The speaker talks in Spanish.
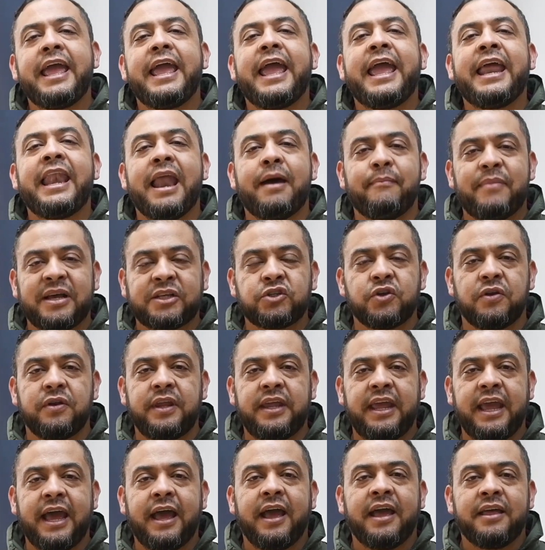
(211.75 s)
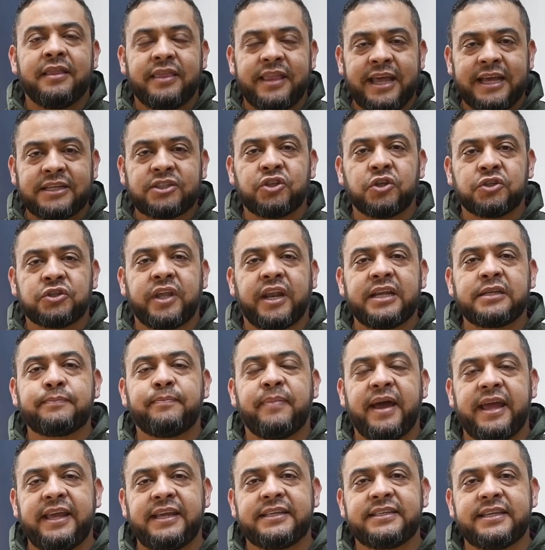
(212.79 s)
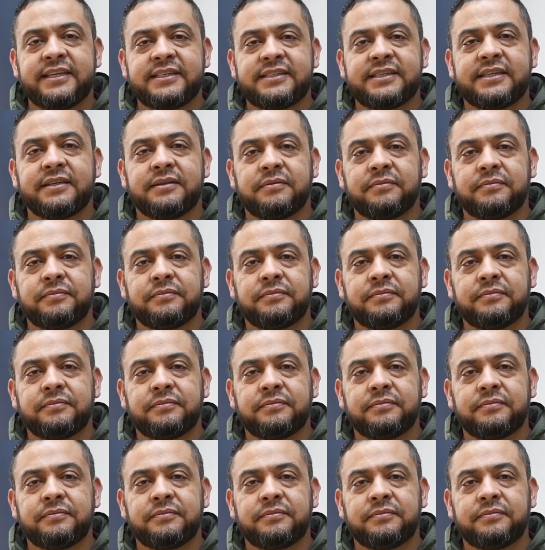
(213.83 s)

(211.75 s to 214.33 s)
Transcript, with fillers: en la Amazonía de estos tres países.